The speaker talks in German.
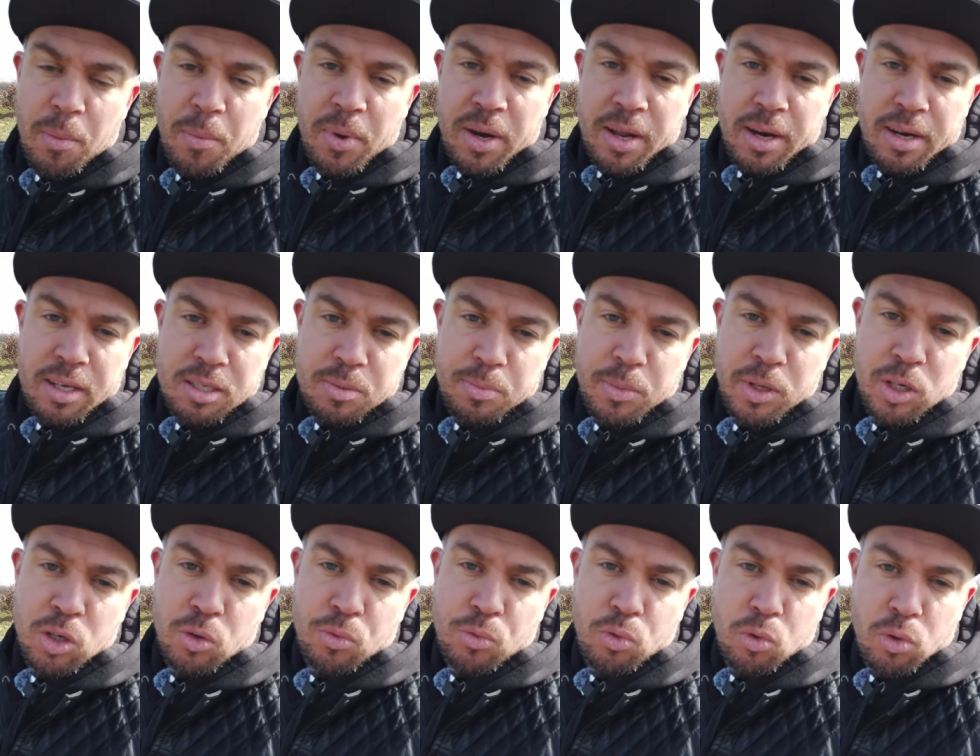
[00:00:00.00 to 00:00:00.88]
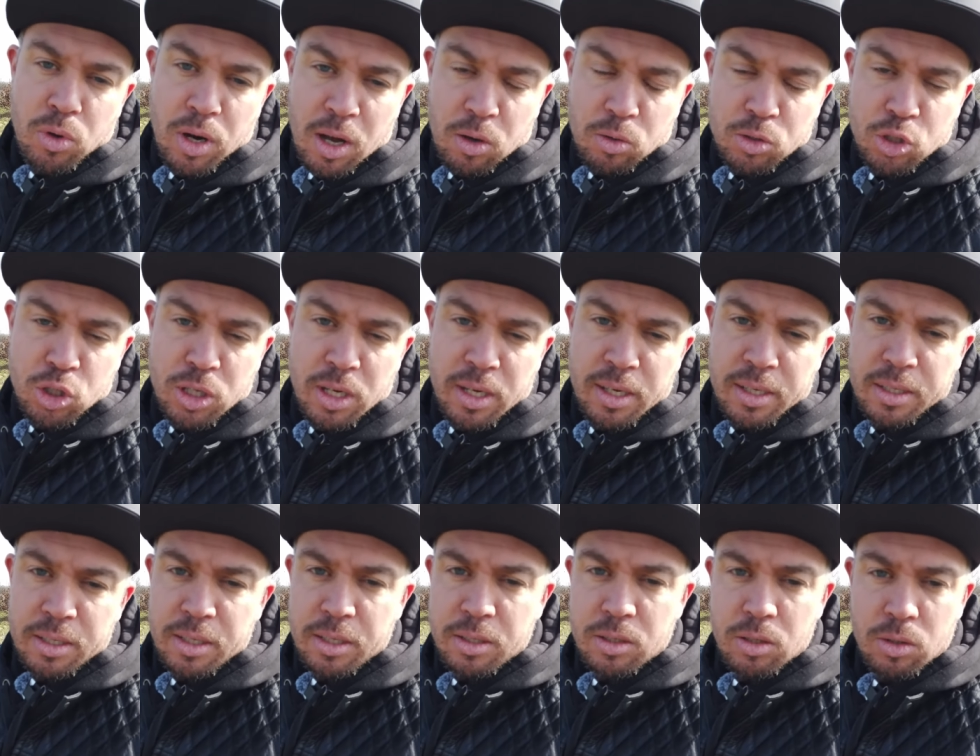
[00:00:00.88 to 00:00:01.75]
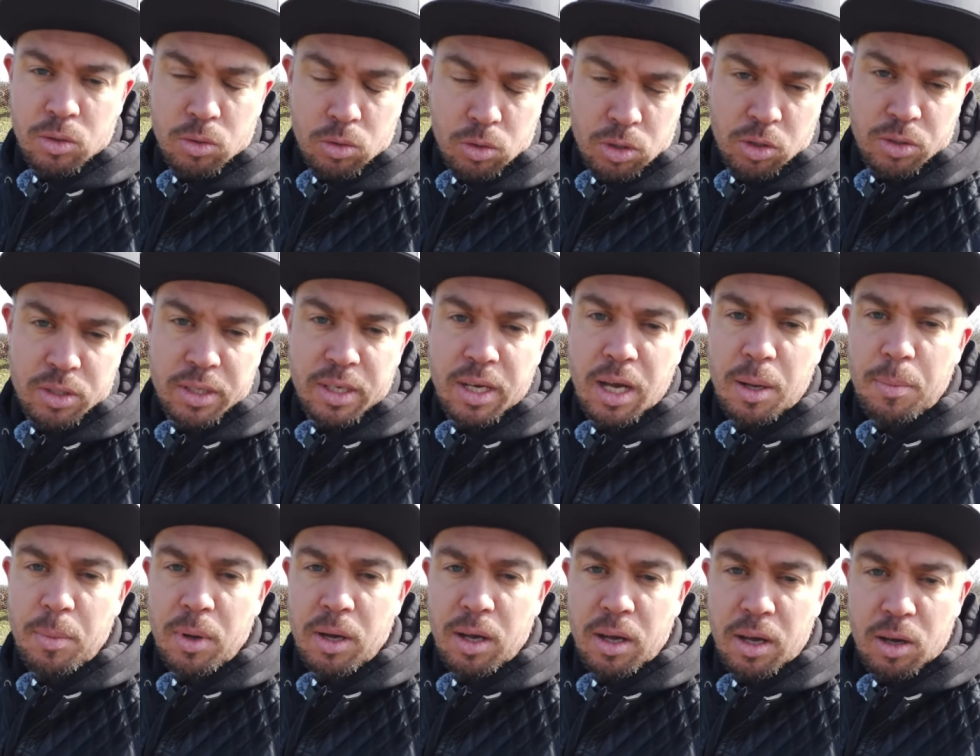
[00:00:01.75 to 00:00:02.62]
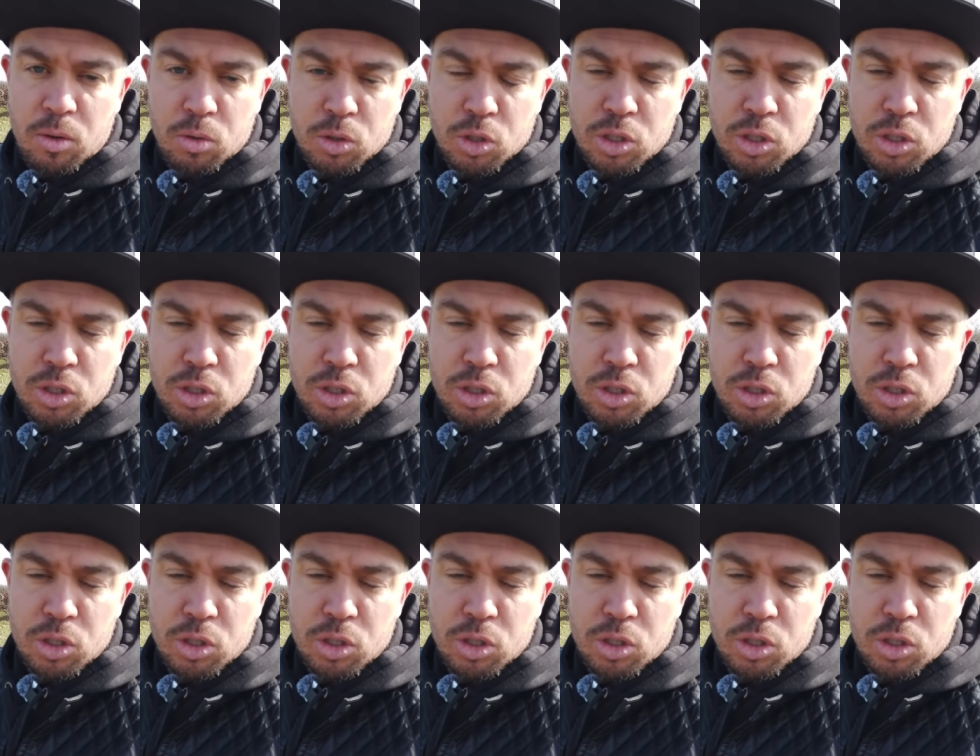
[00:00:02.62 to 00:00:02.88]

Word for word: Wenn man dann das Mikrofon ausschaltet und auch die Kamera